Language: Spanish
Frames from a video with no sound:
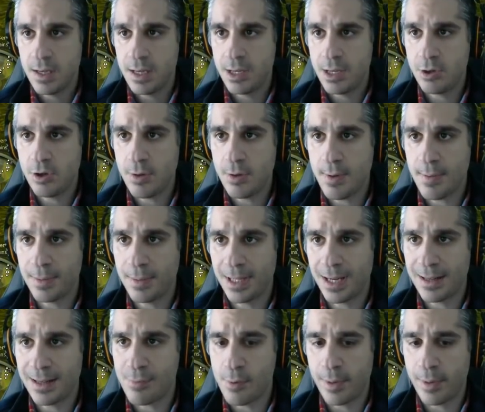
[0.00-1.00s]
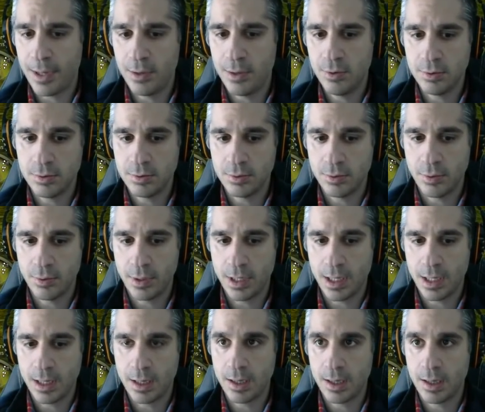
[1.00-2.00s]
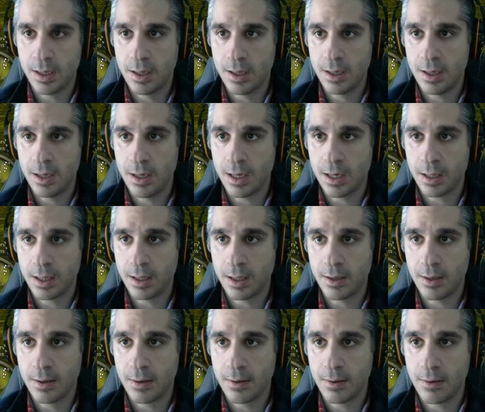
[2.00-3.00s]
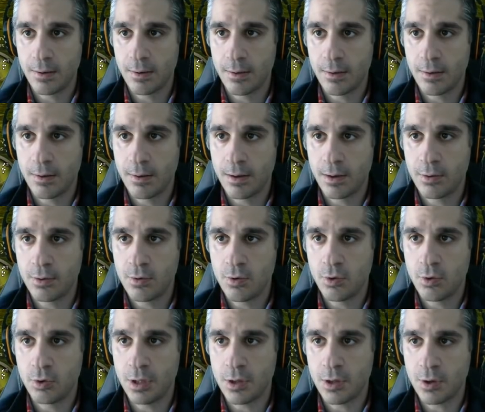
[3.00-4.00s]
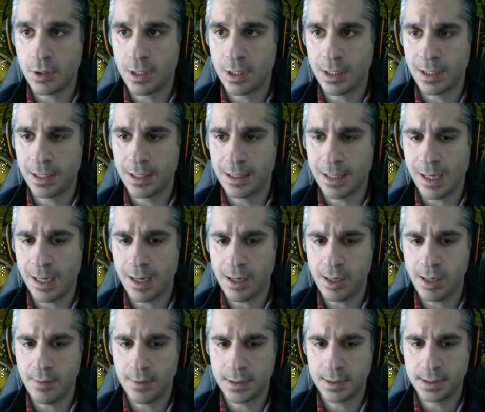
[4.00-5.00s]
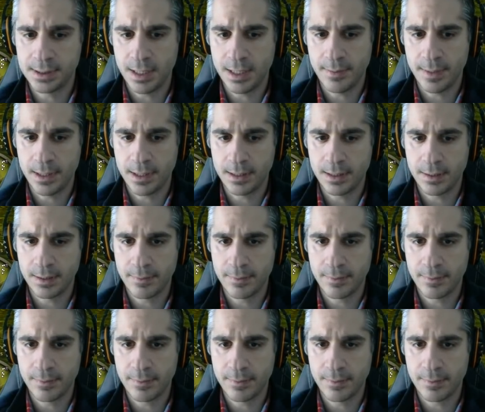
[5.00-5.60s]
Y no había manera de moverlo, o era aquí. Puñazos que, que te están arriba, sinceramente.